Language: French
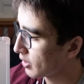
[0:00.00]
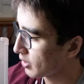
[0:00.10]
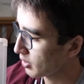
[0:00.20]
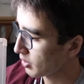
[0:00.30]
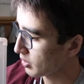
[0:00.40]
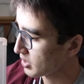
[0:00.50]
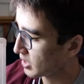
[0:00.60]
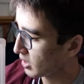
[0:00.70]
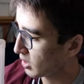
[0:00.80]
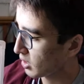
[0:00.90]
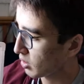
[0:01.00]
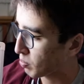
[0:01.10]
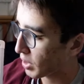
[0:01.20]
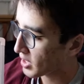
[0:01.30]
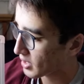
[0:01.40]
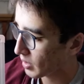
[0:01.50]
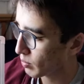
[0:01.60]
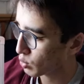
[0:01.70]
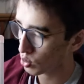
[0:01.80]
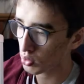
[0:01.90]
euh, c'est presque la
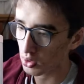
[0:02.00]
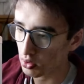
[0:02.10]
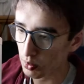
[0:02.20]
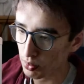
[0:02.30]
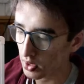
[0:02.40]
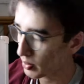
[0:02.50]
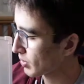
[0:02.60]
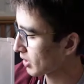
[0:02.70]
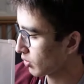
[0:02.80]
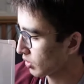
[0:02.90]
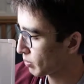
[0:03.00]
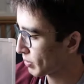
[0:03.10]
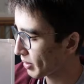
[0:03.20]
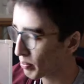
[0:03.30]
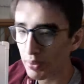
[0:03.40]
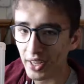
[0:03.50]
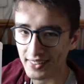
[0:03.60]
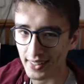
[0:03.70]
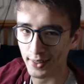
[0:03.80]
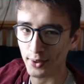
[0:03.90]
même chose, ils sont un peu dans la même catégorie, mais pas
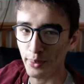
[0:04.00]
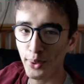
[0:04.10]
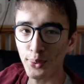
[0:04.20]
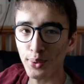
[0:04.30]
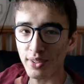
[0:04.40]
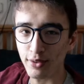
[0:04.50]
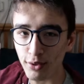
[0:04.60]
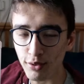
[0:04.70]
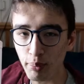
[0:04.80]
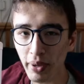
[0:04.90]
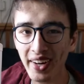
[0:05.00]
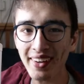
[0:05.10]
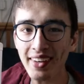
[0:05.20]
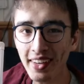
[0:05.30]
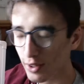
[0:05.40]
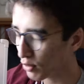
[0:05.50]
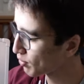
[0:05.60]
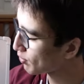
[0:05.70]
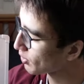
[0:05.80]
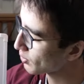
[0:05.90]
exactement, donc il ne faut pas les
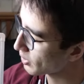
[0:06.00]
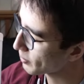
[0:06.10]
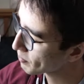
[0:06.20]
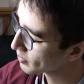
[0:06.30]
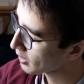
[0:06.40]
confondre.